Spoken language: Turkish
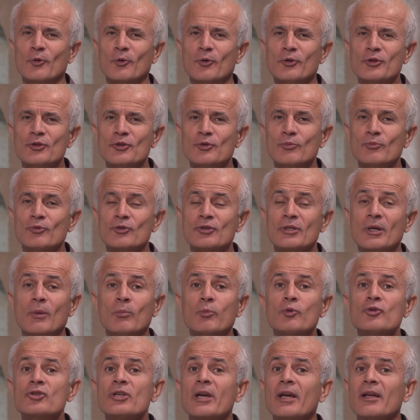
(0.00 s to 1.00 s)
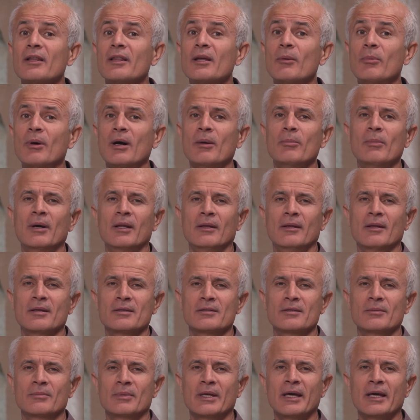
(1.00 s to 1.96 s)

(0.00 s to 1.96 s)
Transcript: Onesimus'a bu şekilde bakman lazım.